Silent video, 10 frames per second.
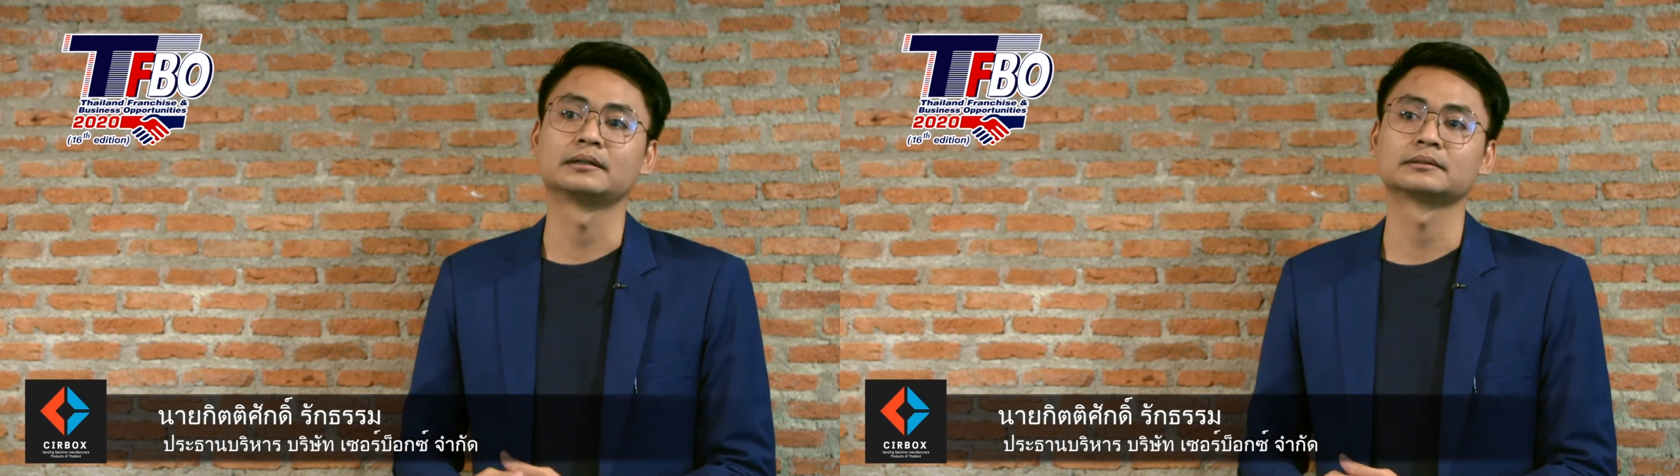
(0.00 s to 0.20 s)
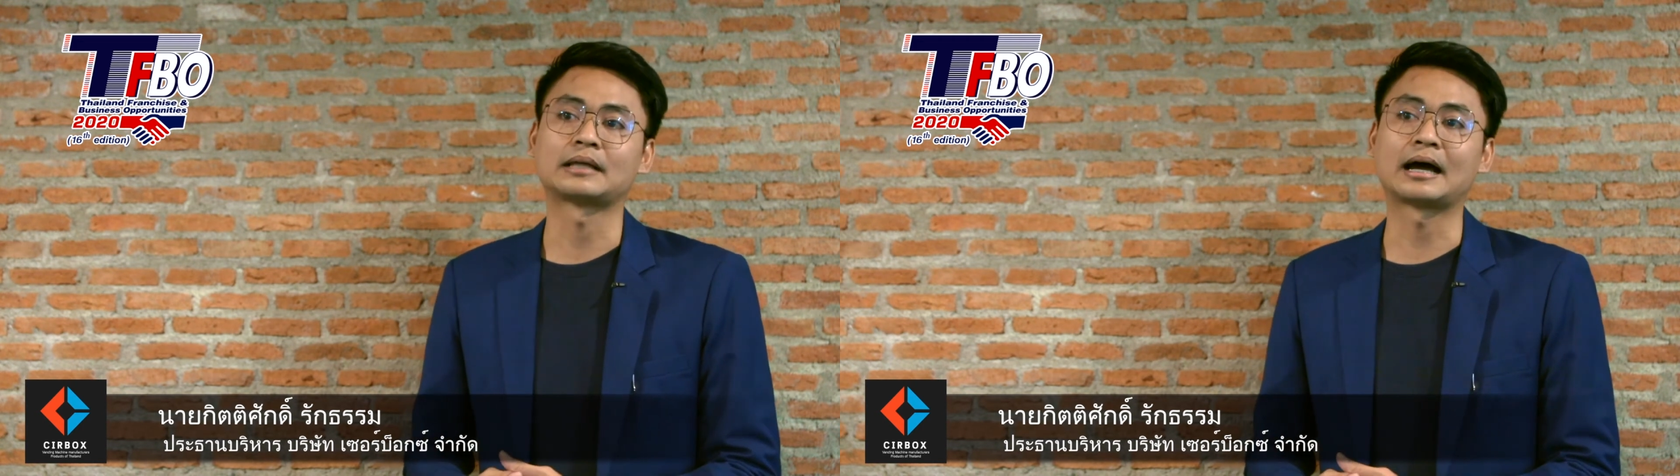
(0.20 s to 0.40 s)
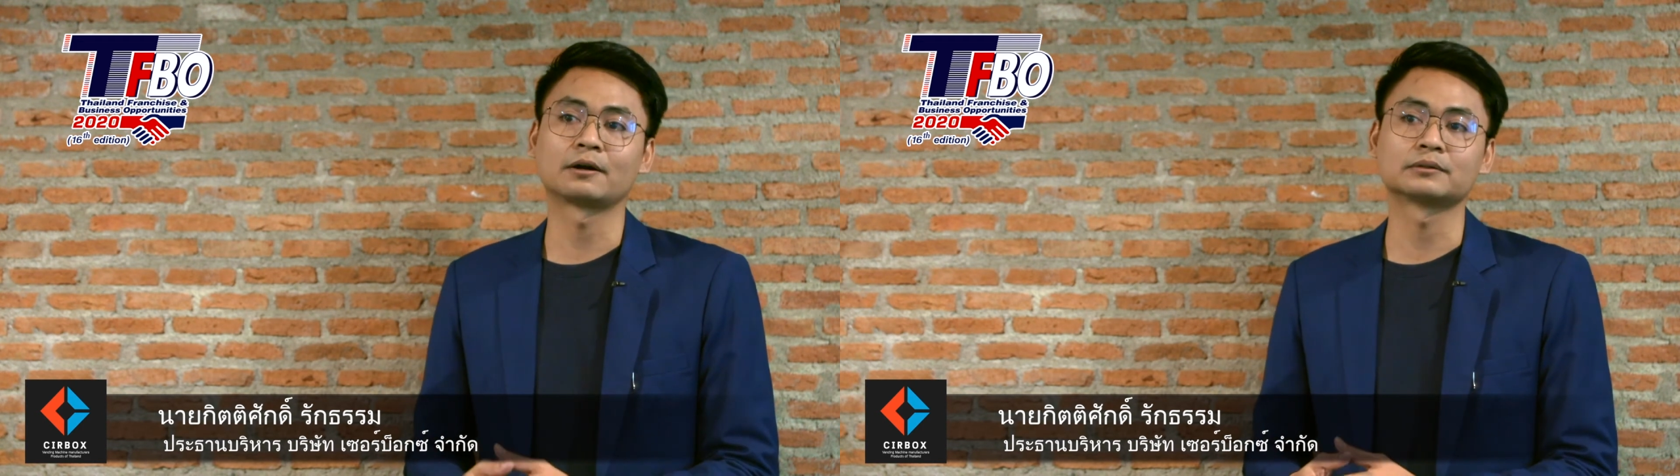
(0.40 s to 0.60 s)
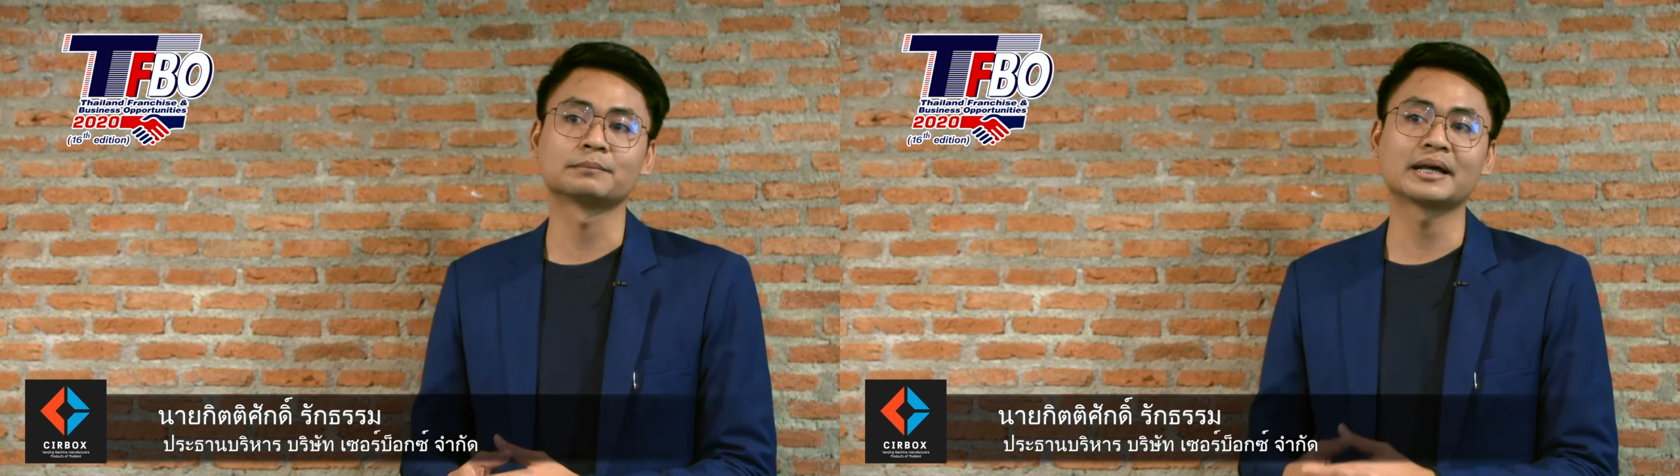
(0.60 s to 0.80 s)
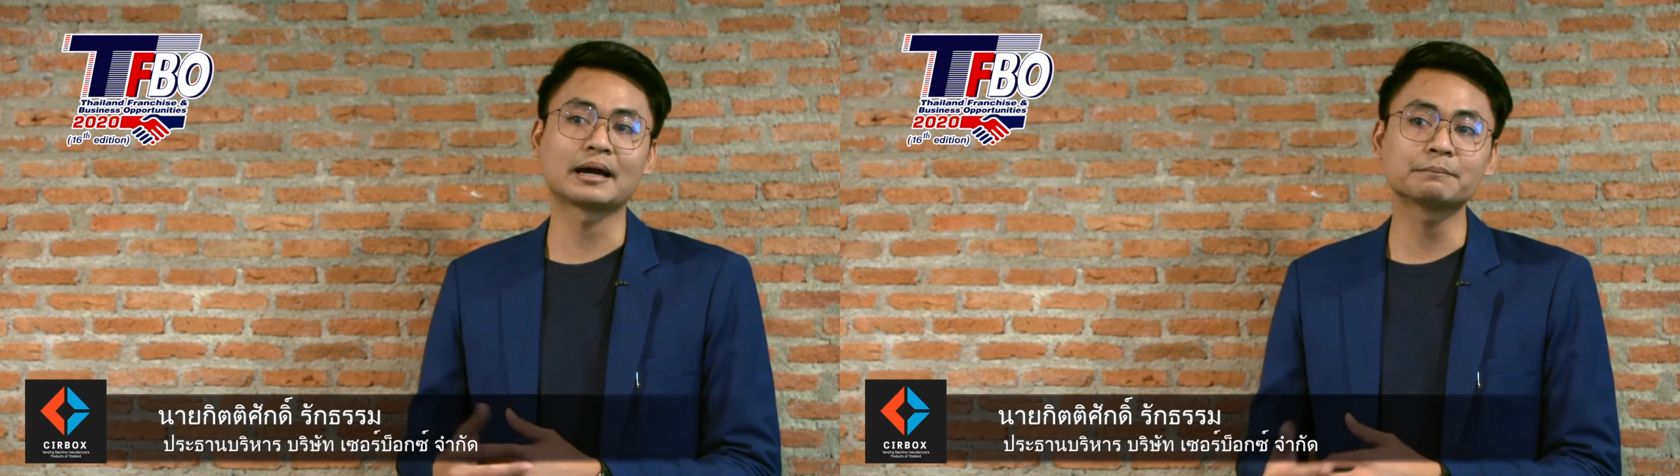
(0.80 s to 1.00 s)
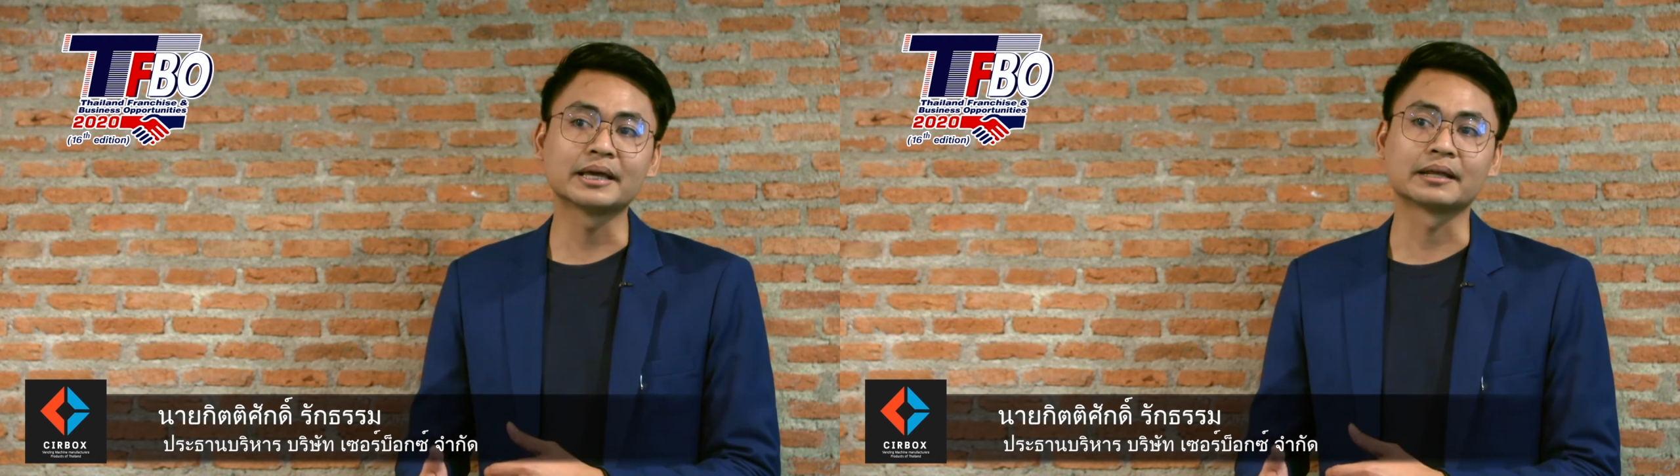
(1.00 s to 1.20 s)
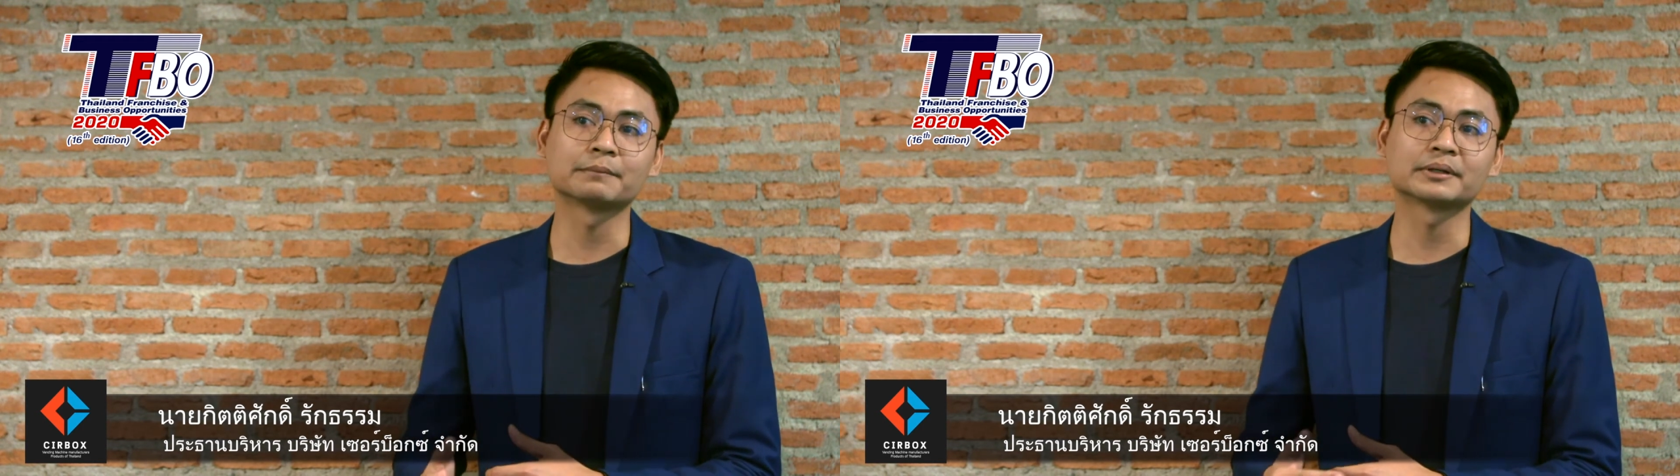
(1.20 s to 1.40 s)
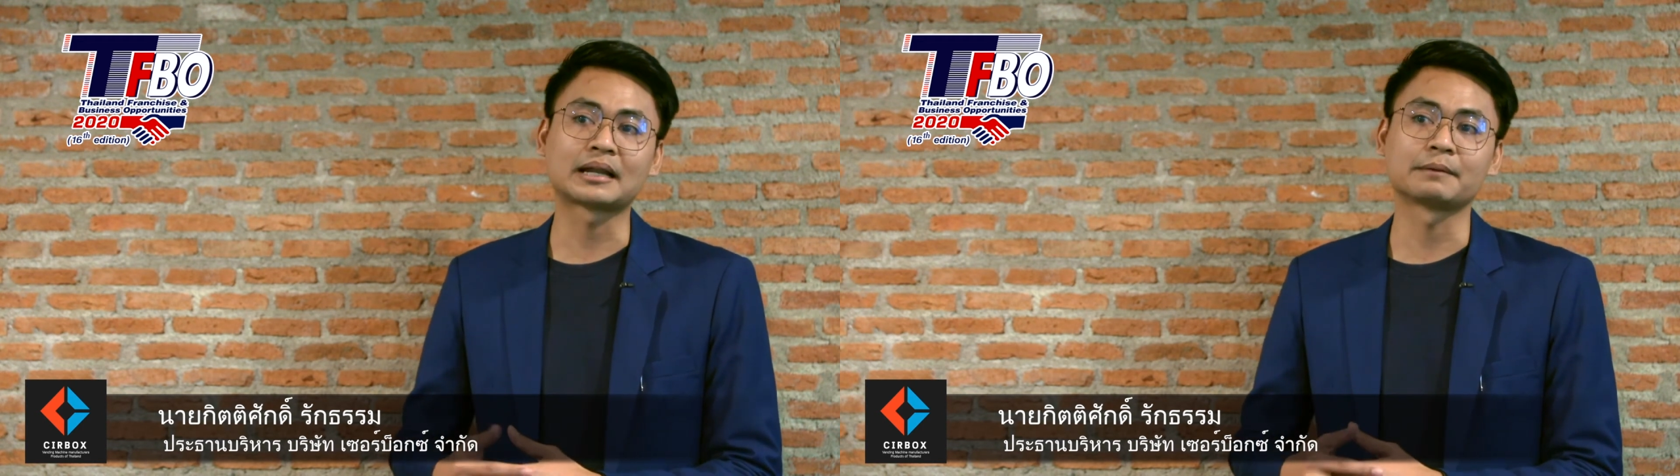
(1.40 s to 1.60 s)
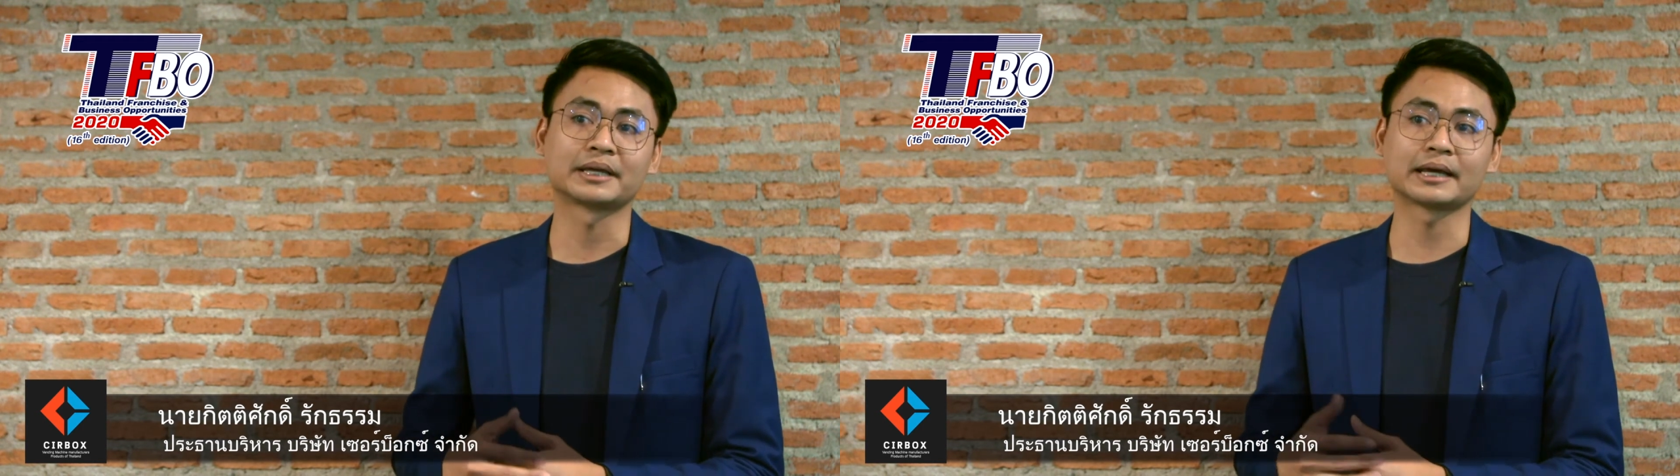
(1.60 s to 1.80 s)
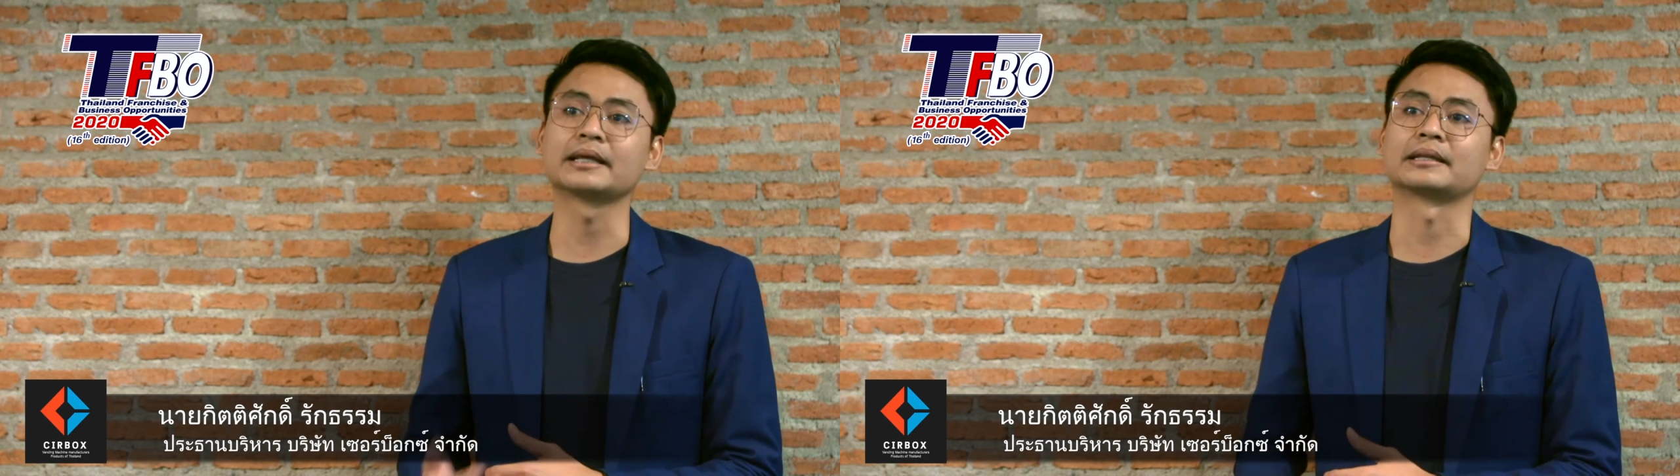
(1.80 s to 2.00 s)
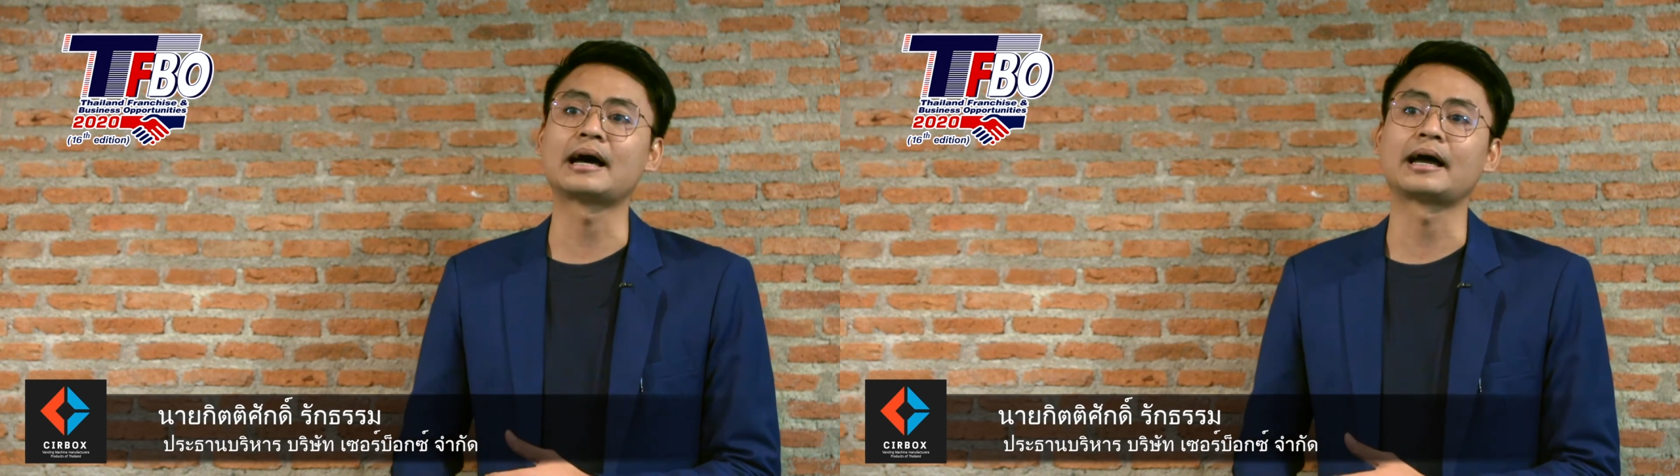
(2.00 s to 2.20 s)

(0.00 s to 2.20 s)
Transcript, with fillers: ทางเราสามารถอัปเดตให้มันกลายเป็นแคสเลทได้